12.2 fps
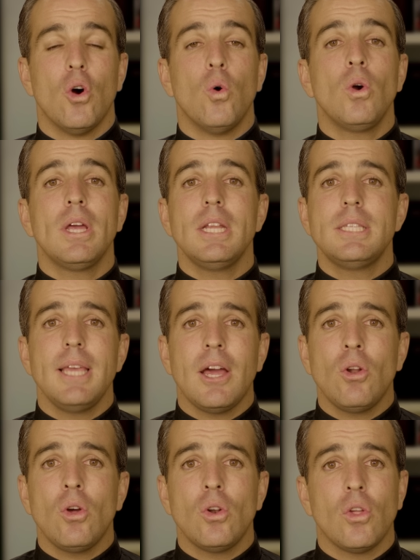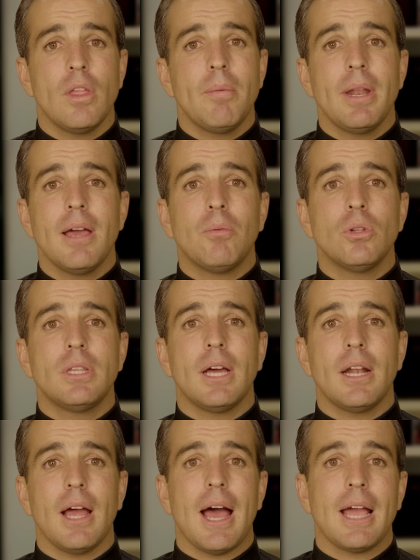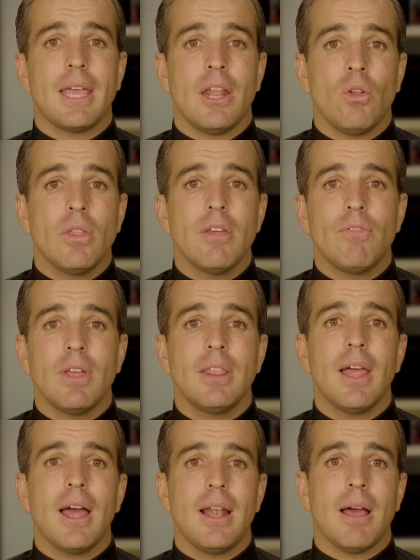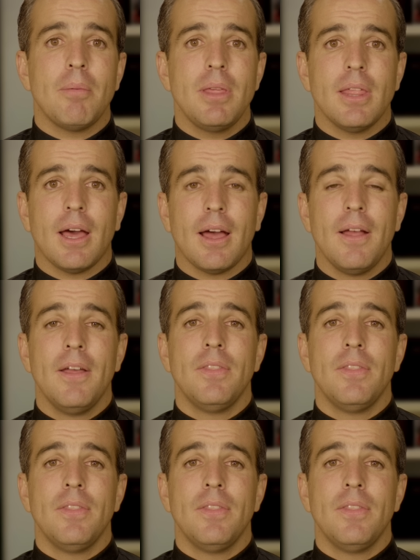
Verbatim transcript: Un cristiano no debería votar a quien no defienda la vida,